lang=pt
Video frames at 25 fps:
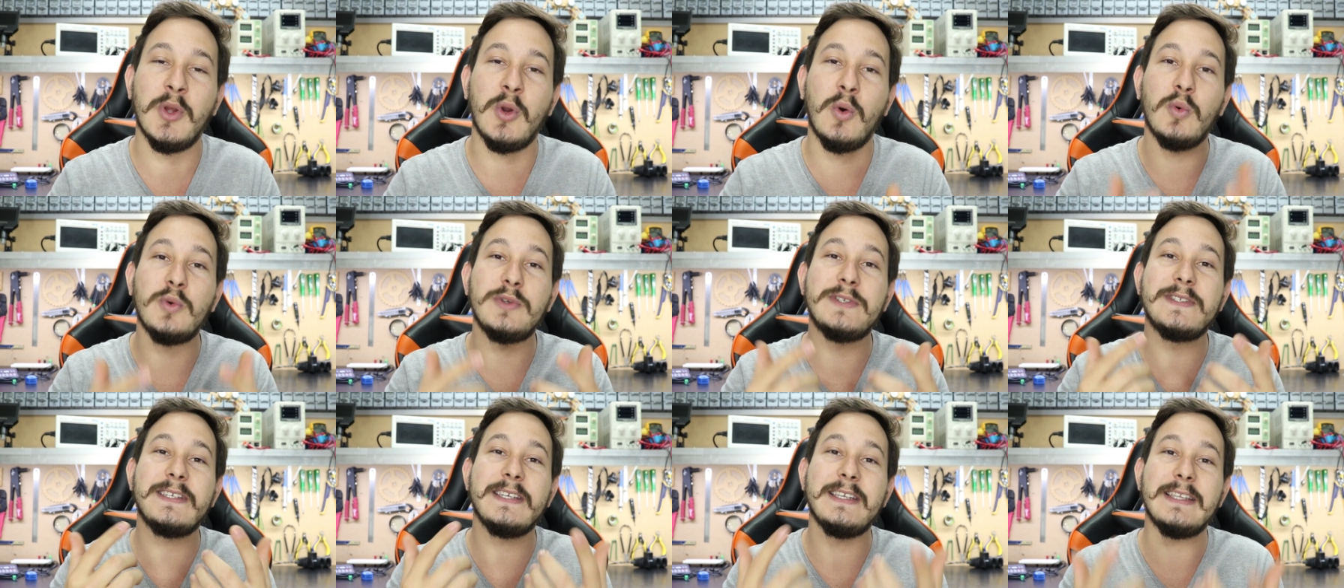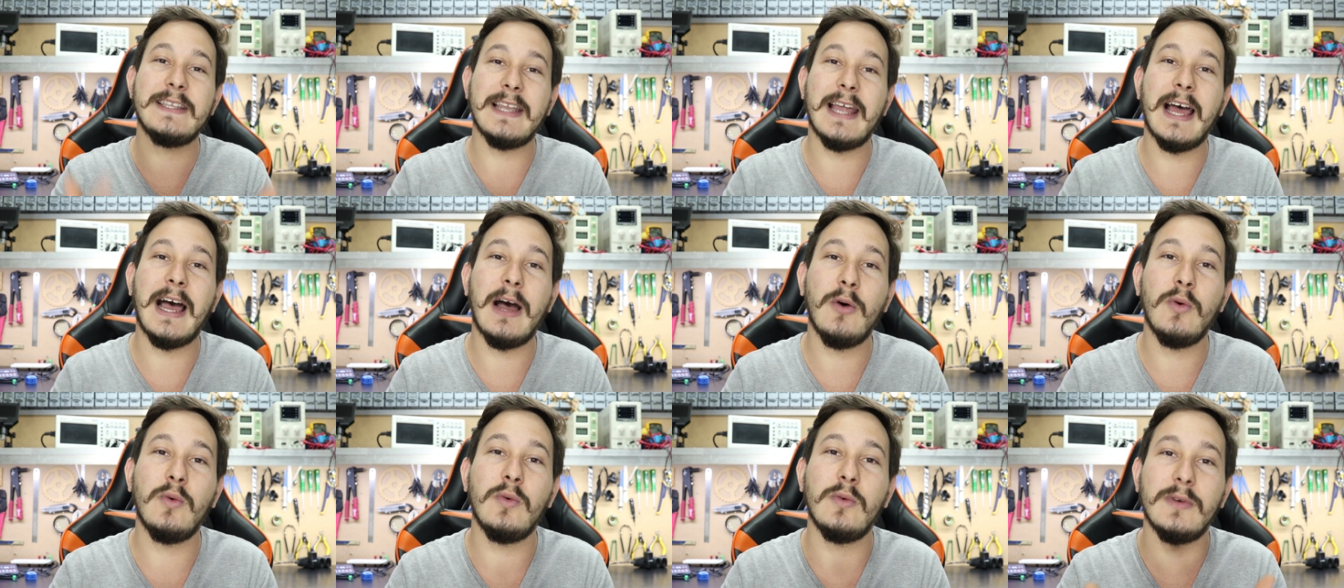o
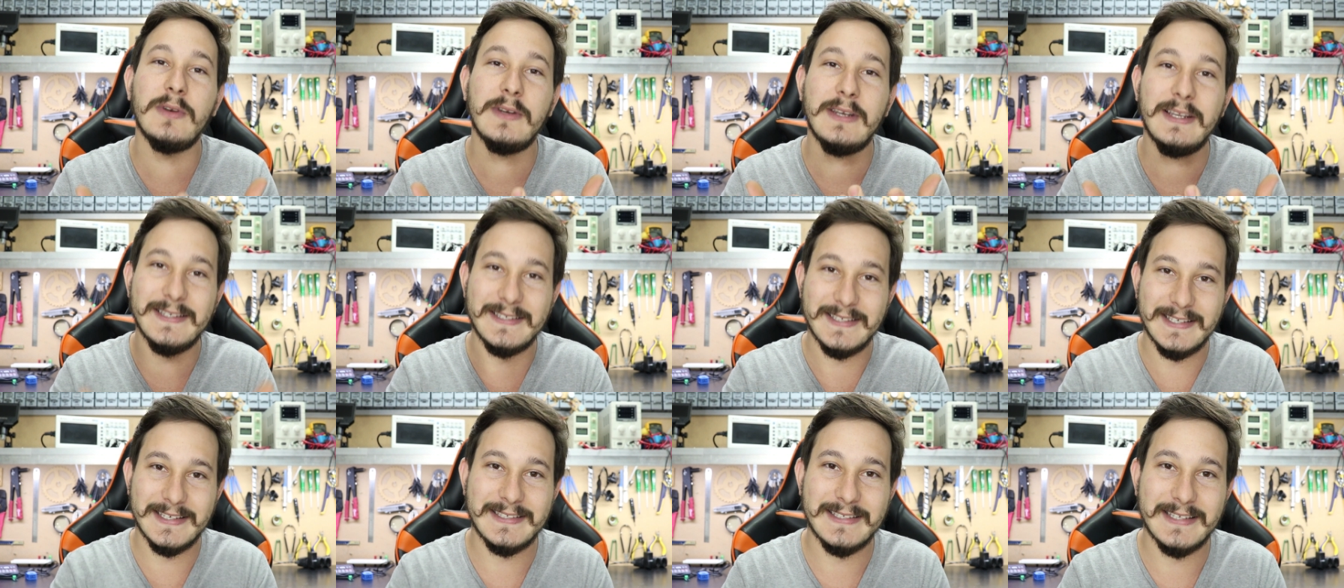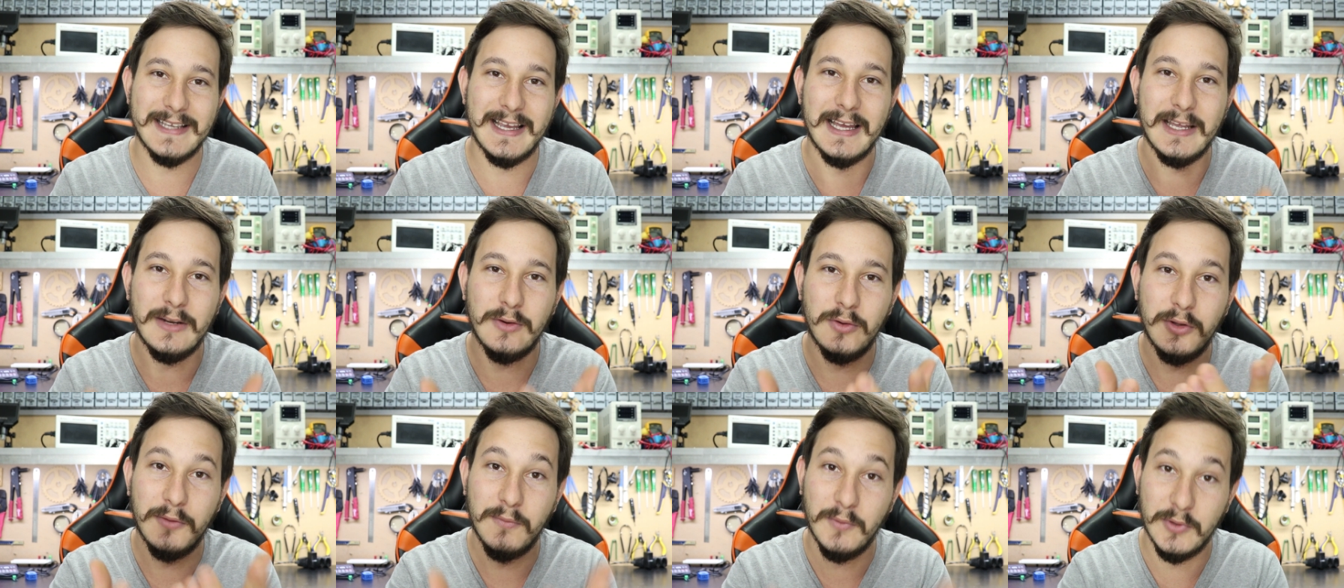sinal
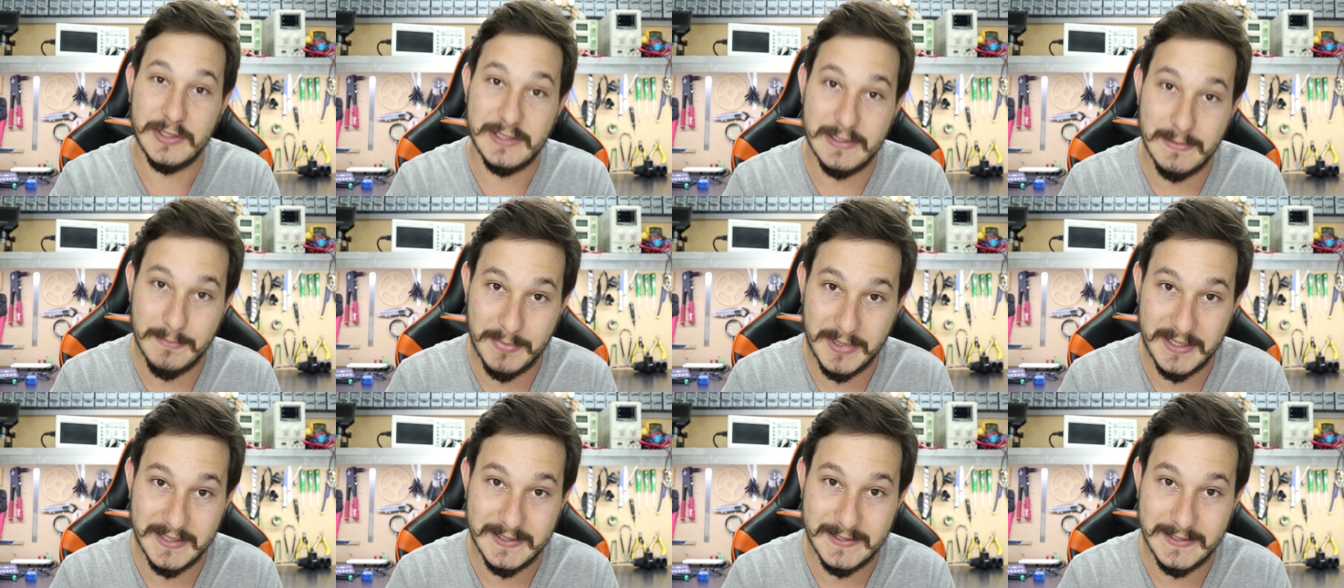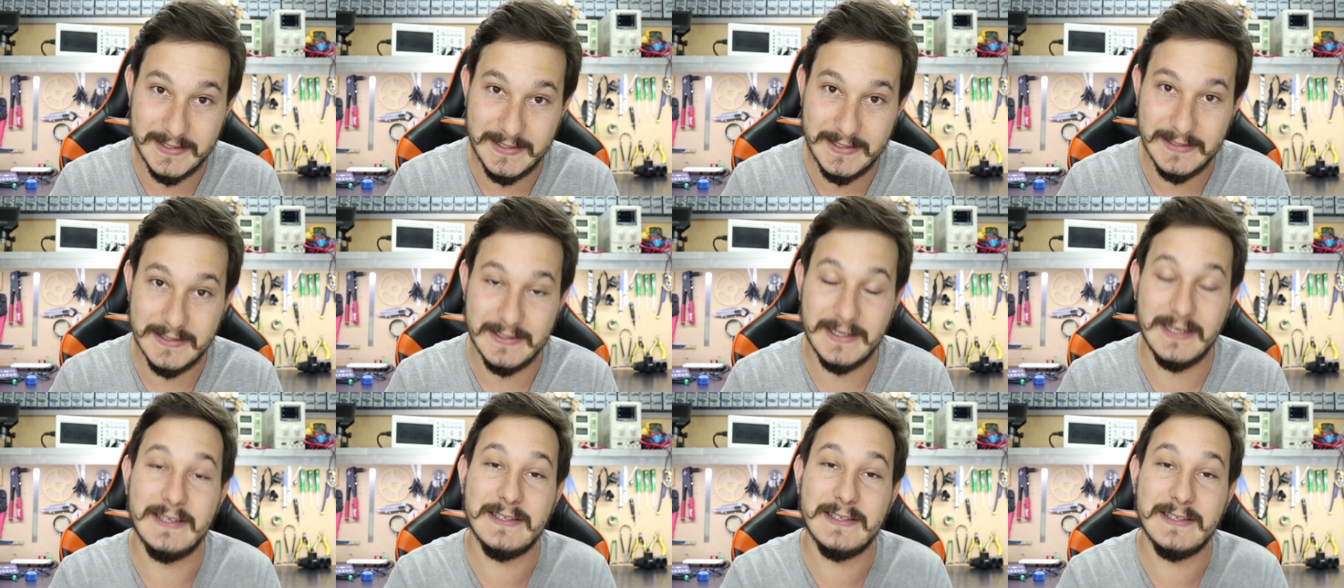necessário que você precisa.